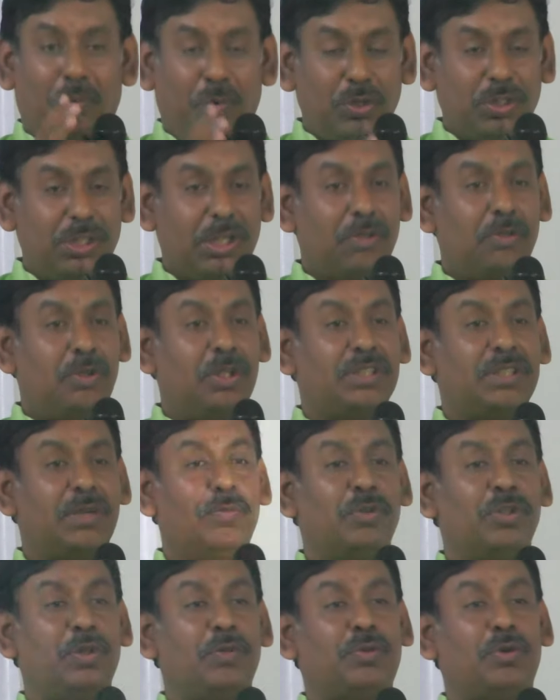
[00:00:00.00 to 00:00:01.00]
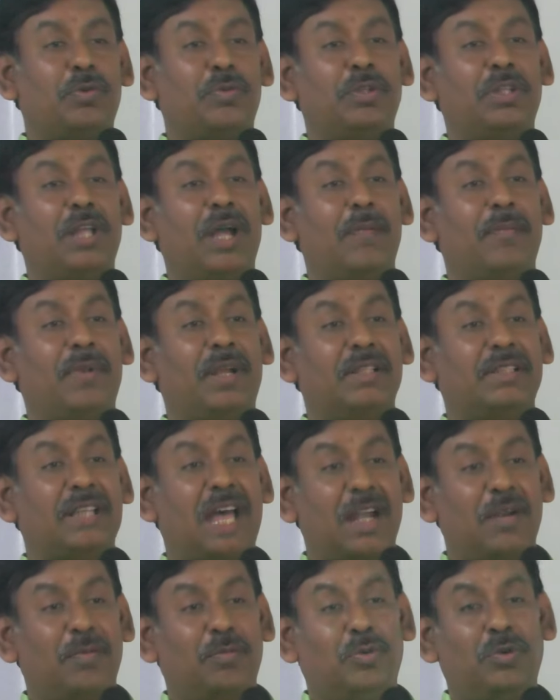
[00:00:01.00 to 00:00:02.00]
গুজরাতুল মুজিব সম্বন্ধে আমরা
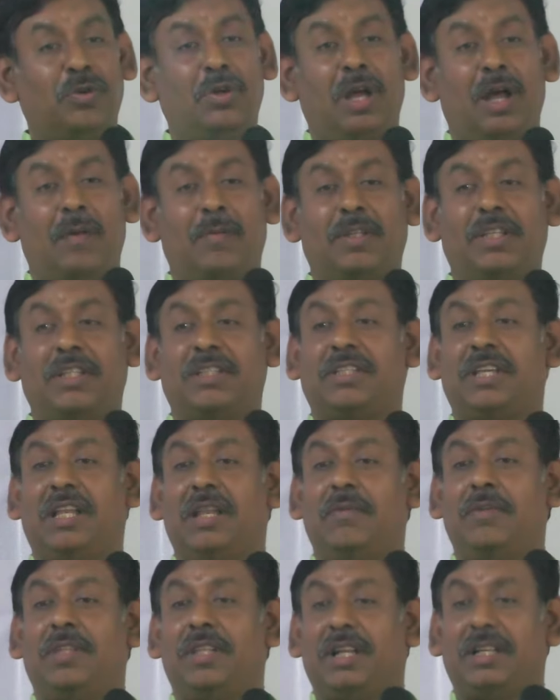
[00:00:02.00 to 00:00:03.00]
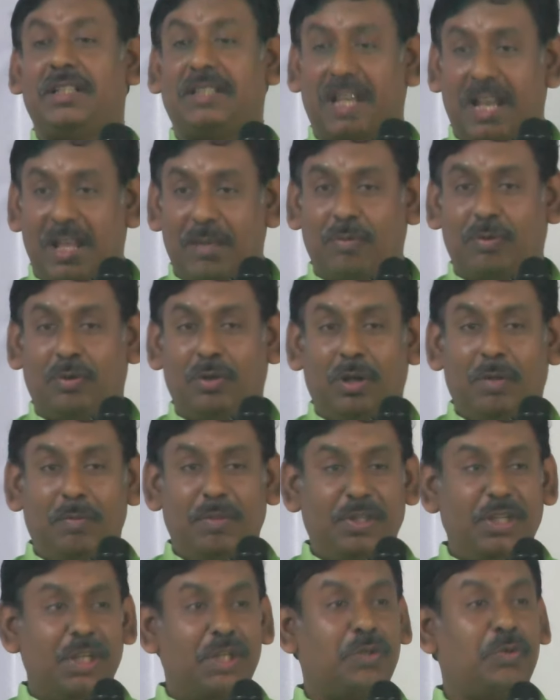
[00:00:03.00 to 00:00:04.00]
জানবো আমাদের ছেলে মেয়েদেরকে জানাইব
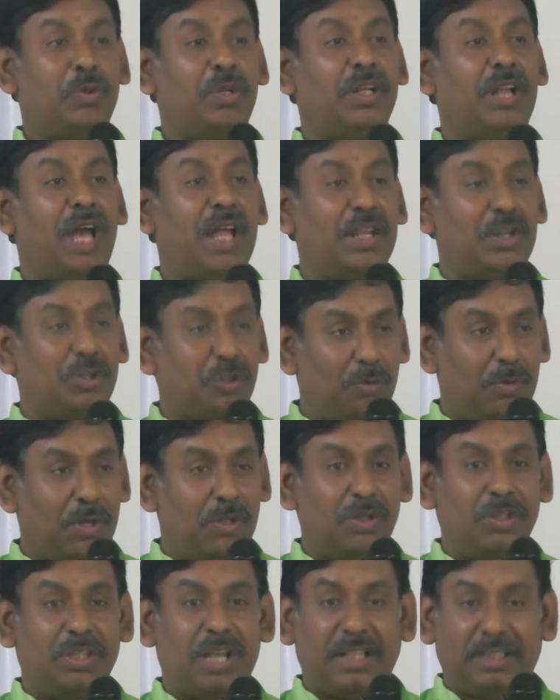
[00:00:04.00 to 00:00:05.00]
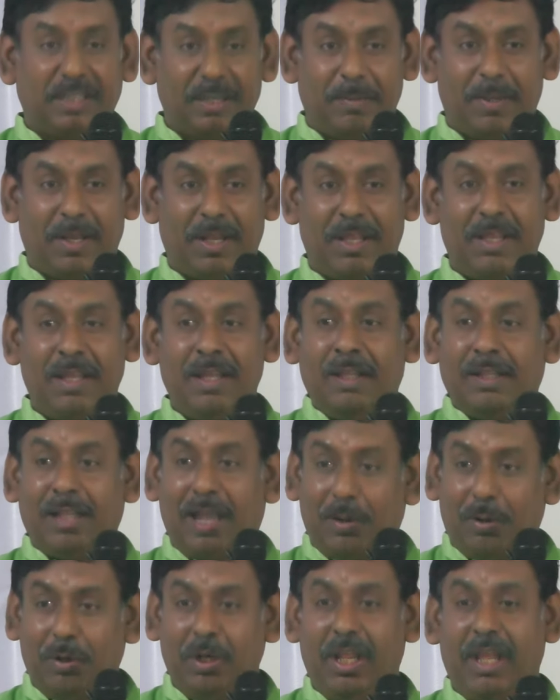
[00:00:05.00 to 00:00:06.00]
বিশেষ করে নারী সমাজ যদি জানতে পারে
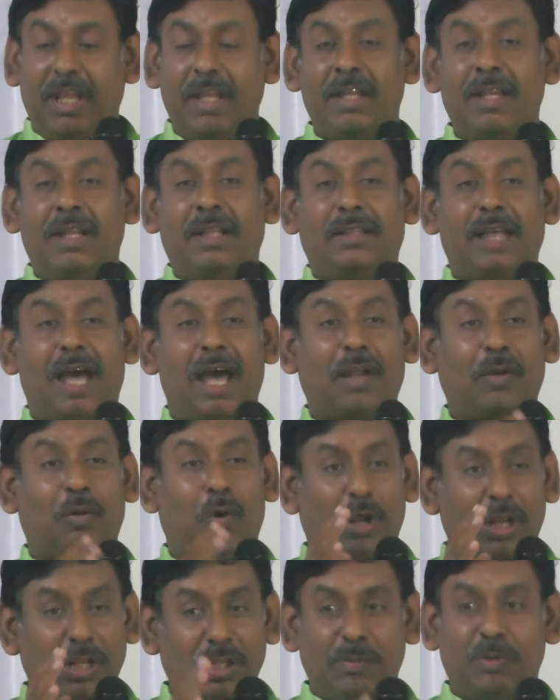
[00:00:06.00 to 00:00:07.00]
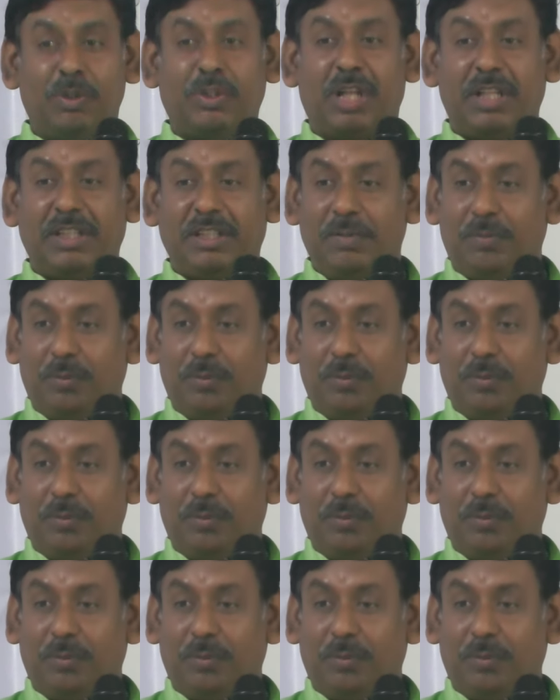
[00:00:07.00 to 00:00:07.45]
তাহলে তার ঘরে যেমন শান্তি